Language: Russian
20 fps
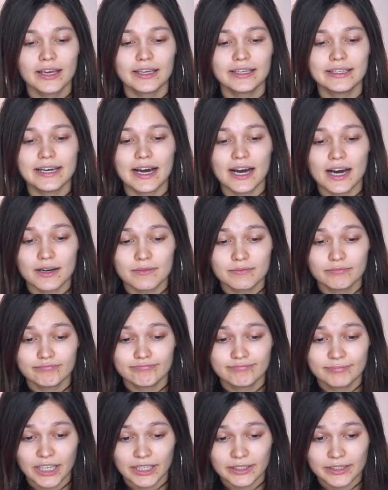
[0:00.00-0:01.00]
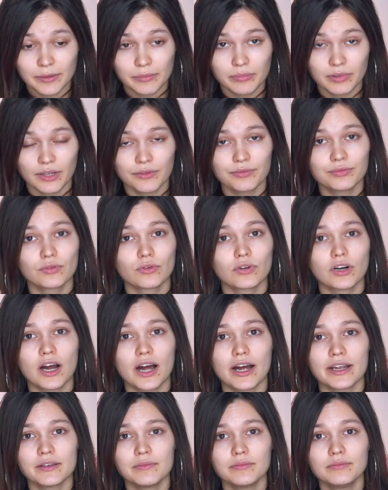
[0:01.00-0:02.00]
Я тогда была в
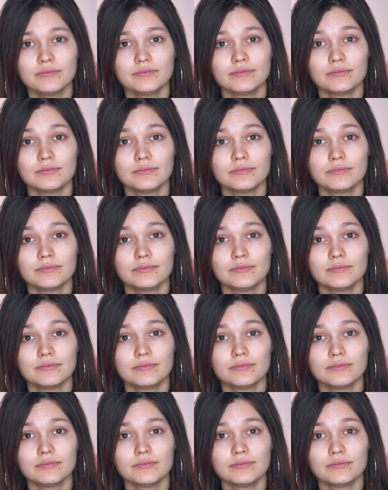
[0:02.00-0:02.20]
Кургане,